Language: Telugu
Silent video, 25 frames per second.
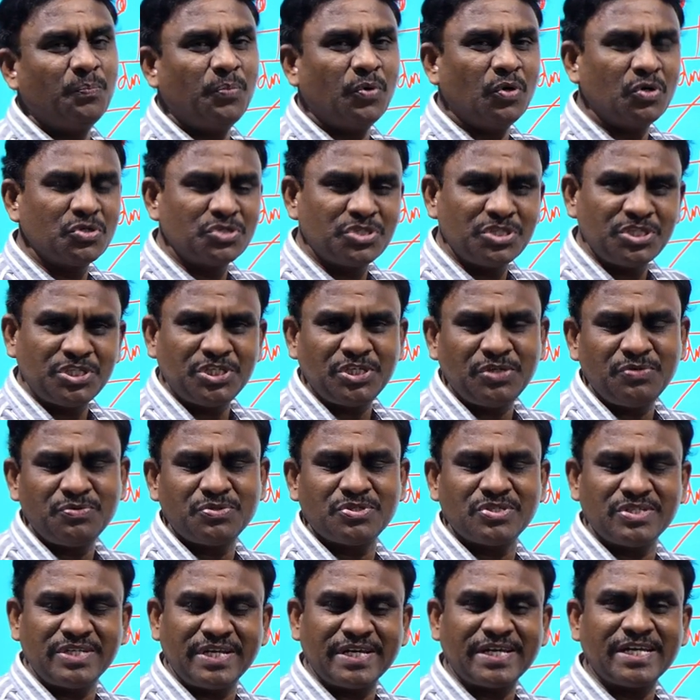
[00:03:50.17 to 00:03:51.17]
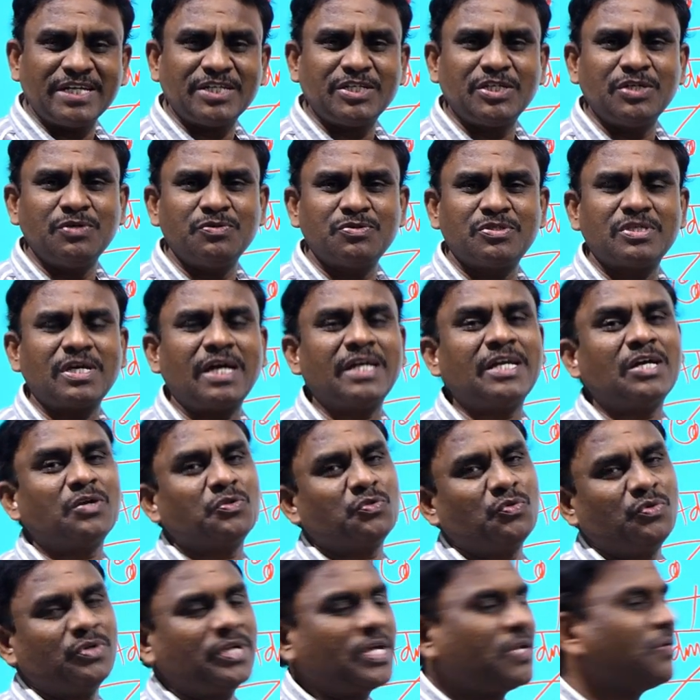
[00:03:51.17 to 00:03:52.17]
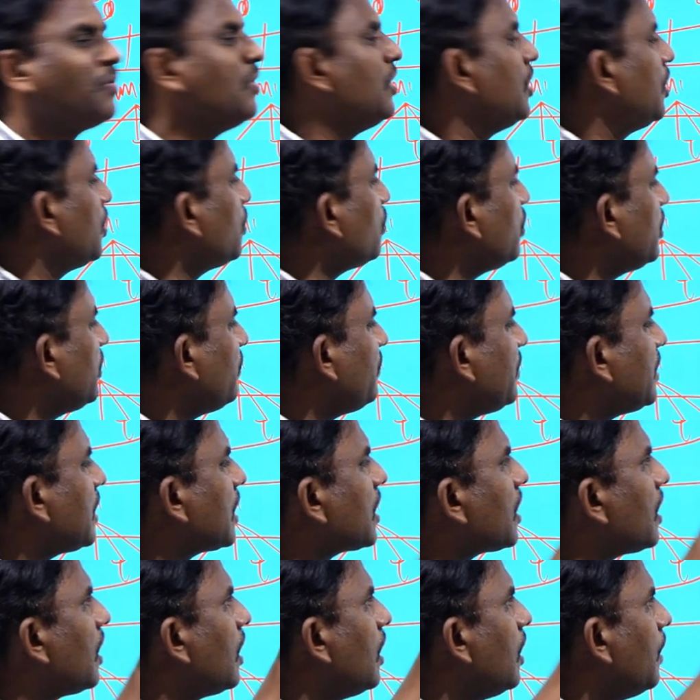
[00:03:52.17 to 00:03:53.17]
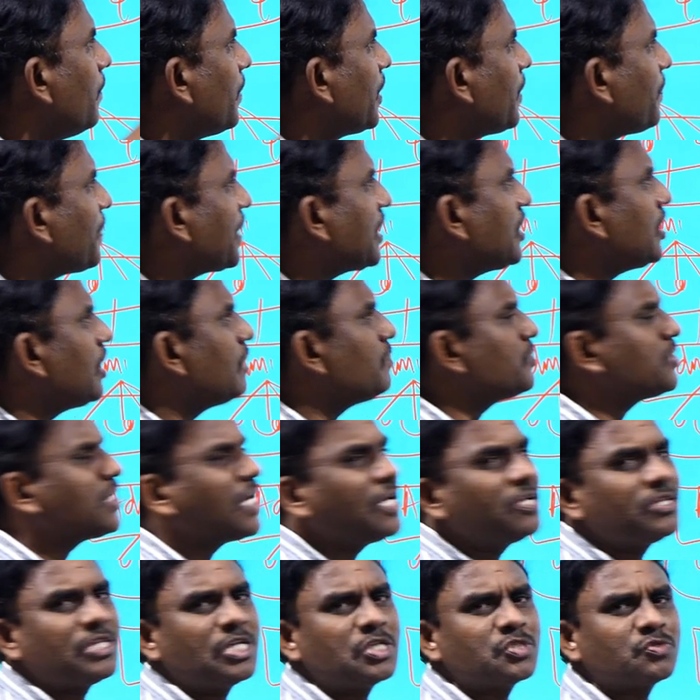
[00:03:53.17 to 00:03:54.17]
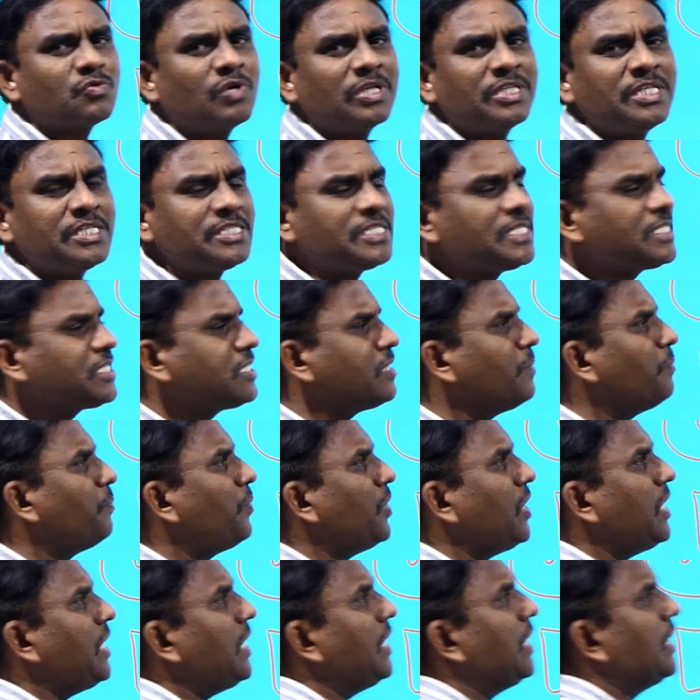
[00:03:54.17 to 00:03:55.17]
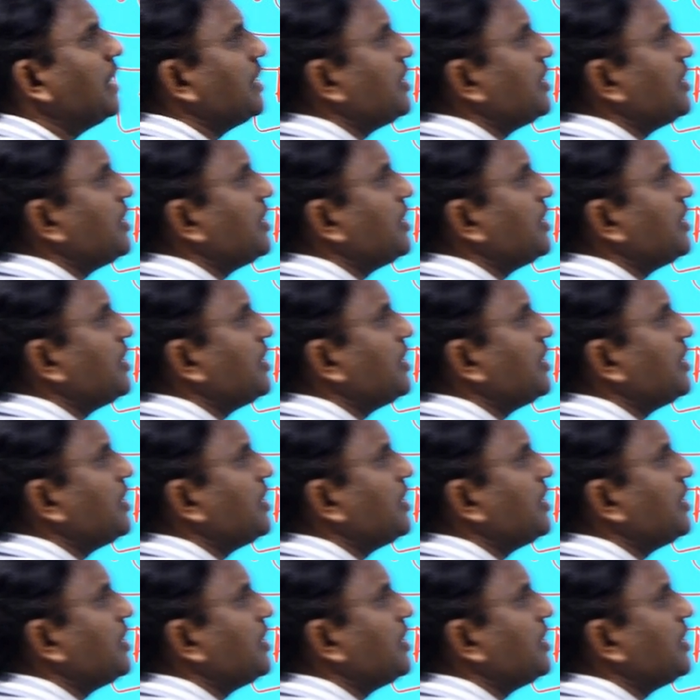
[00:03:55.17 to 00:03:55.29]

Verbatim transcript: పాజిటివ్స్ నెగటివ్స్ అని అడుగుతుంటారు ఇగో ఈ విధంగా మనం ప్రతి అంశాన్ని తెలుసుకోవాలి దిస్ ఈజ్ సింపుల్లీ